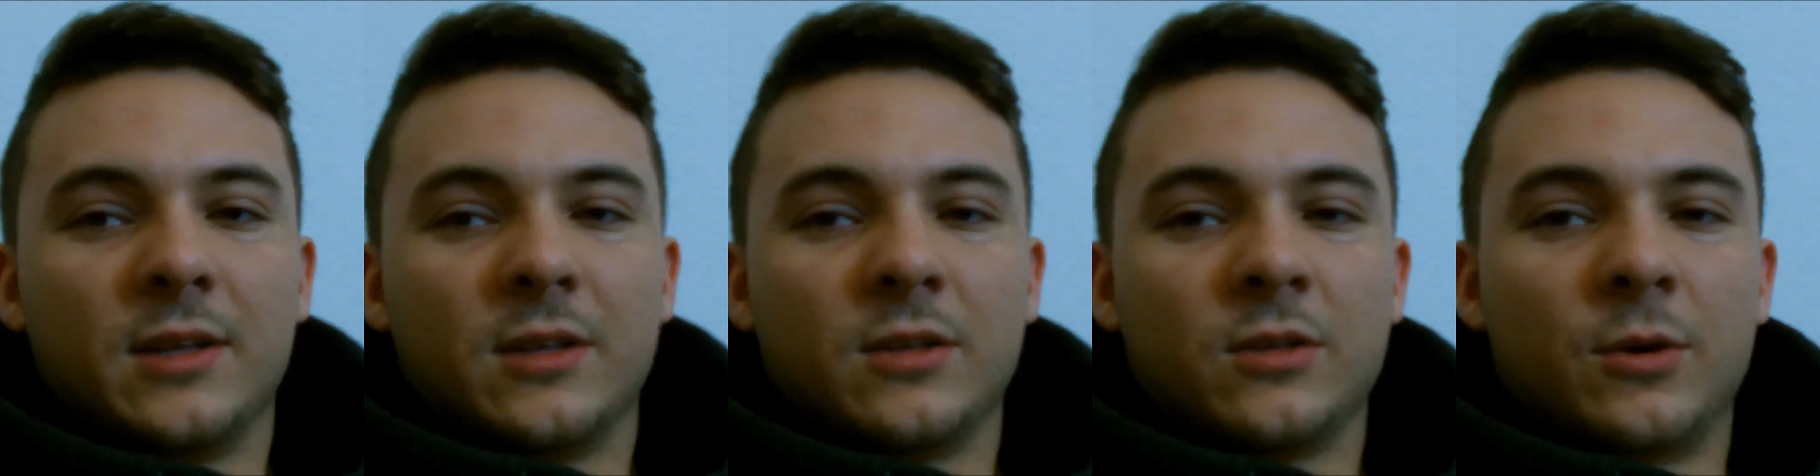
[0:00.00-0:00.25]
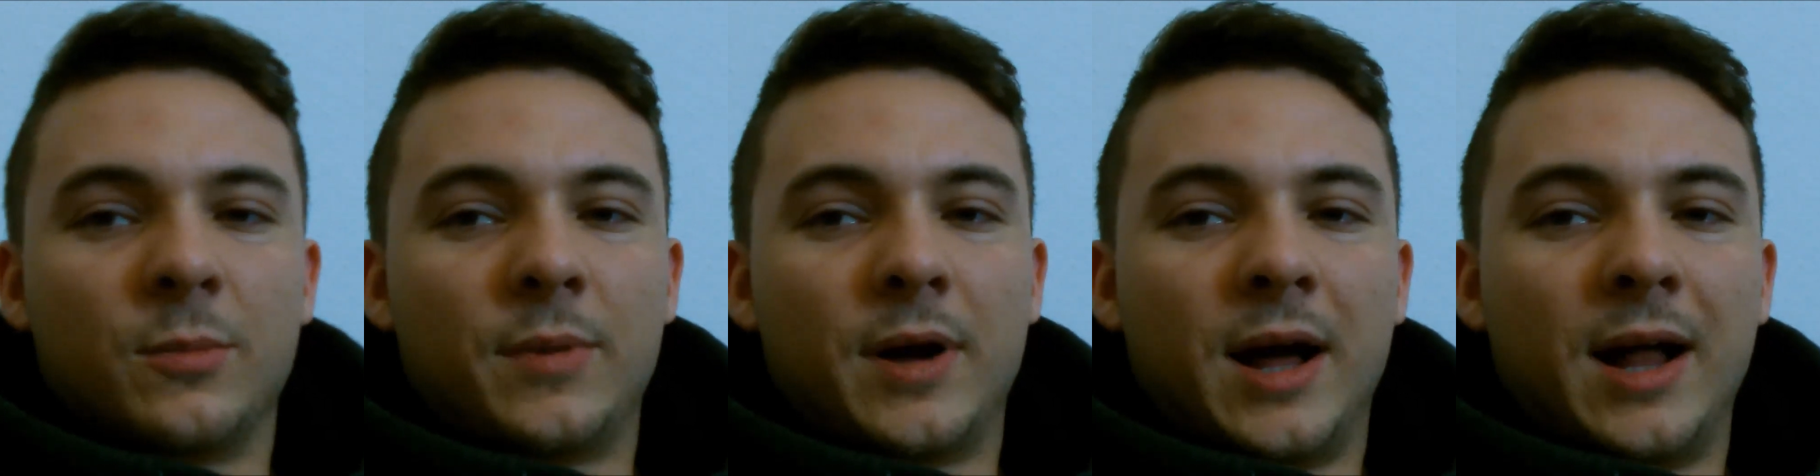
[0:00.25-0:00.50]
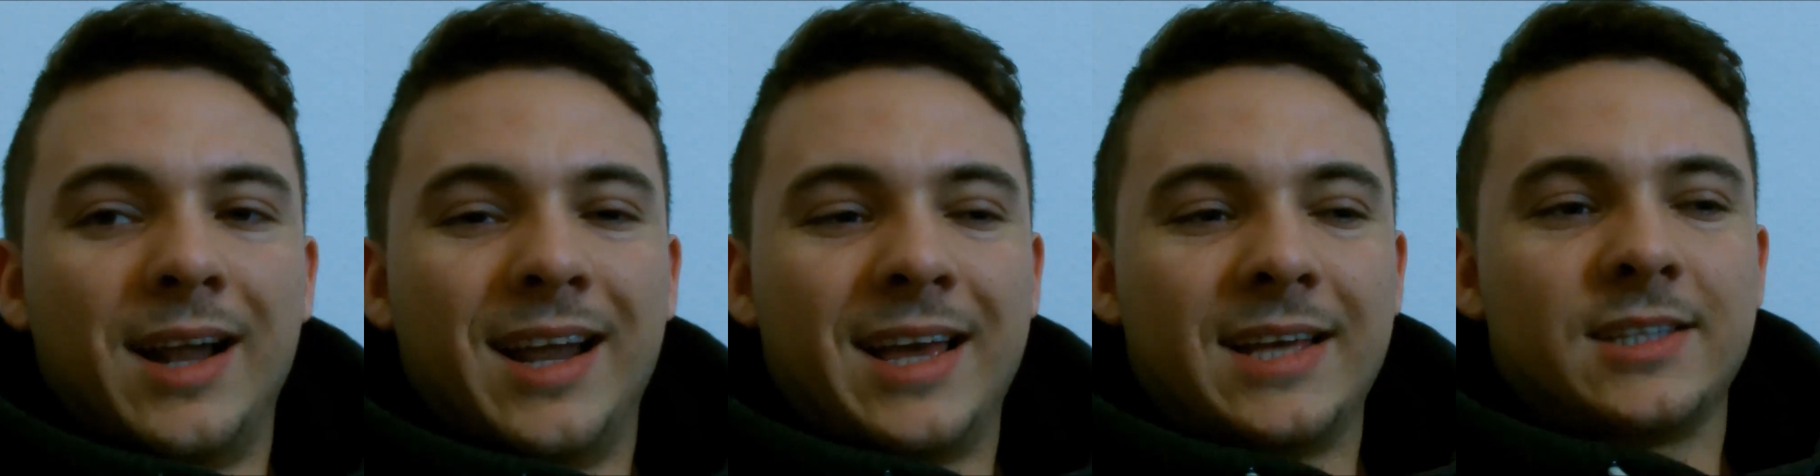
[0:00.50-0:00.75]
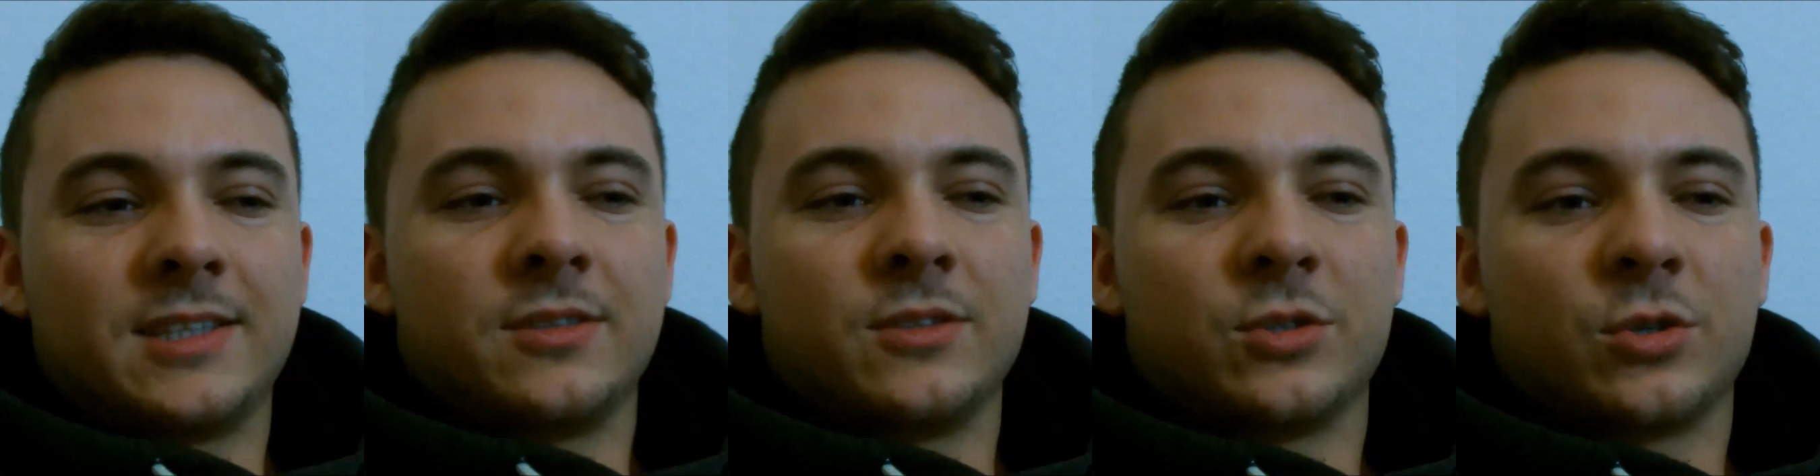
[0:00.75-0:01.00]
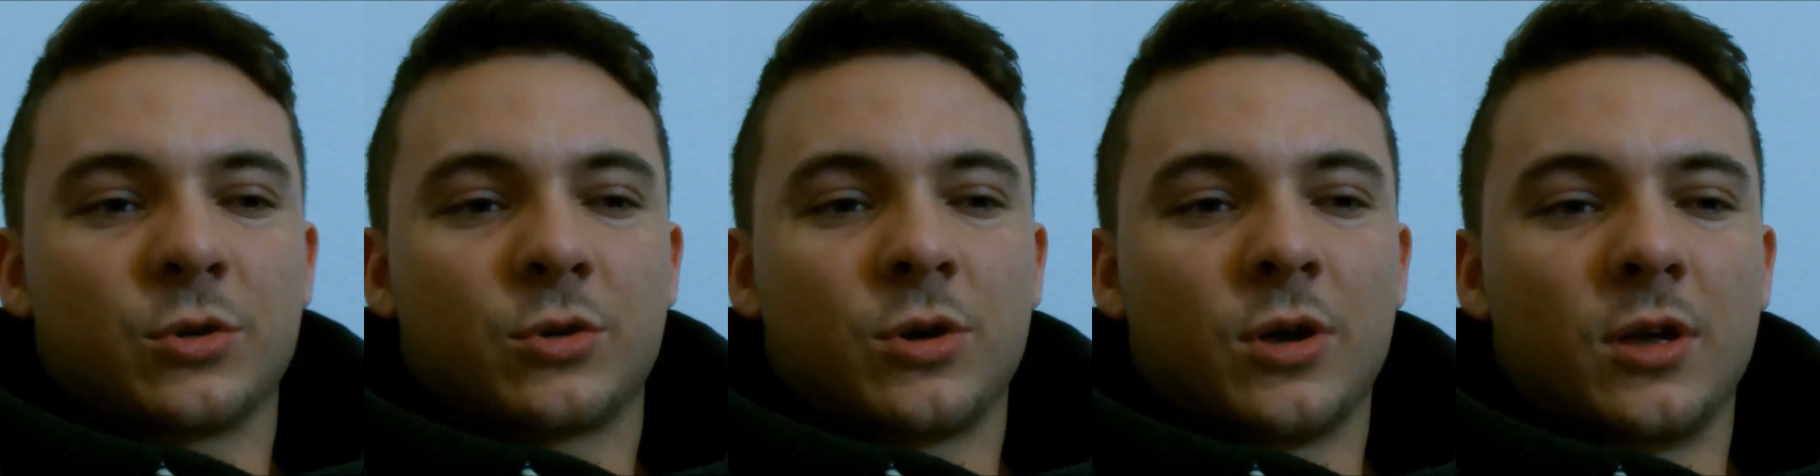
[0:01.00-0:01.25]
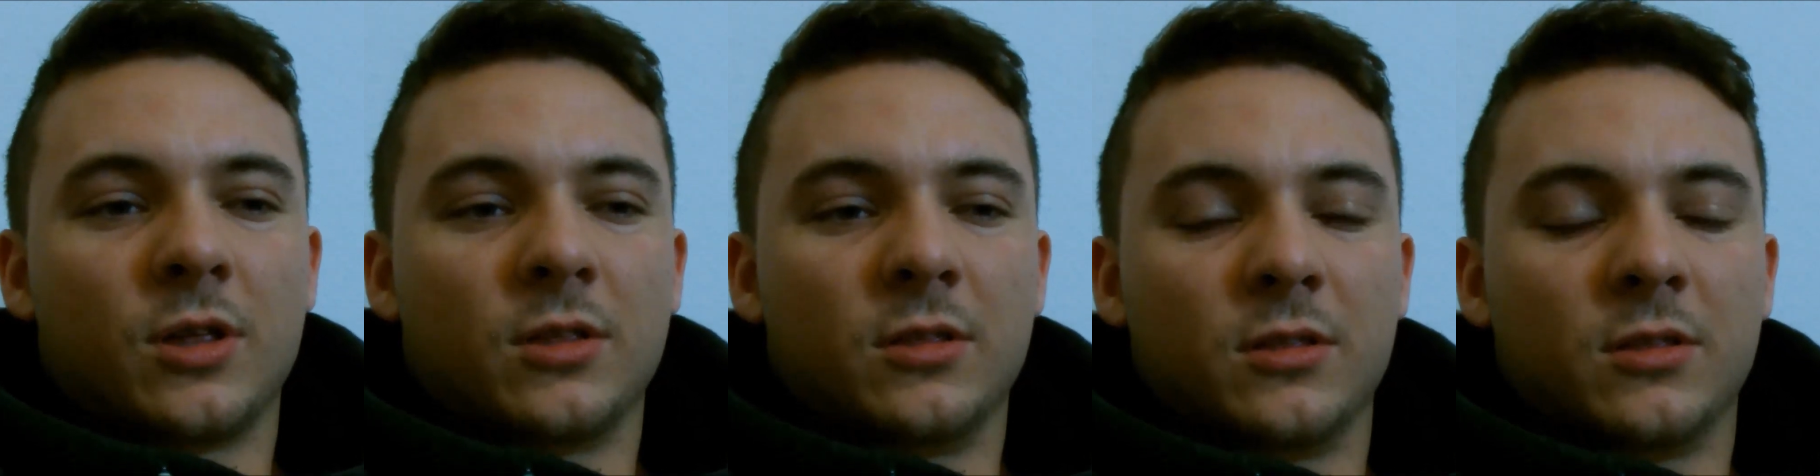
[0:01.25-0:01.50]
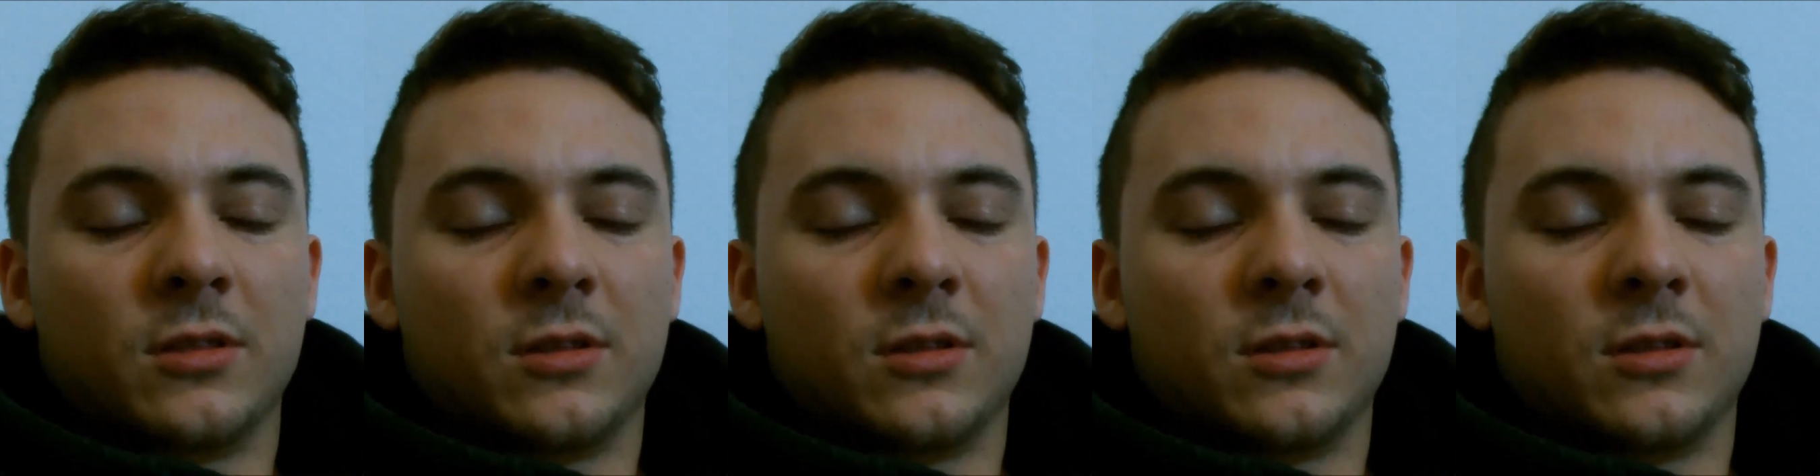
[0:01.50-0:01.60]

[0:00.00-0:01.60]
normal essen zu können.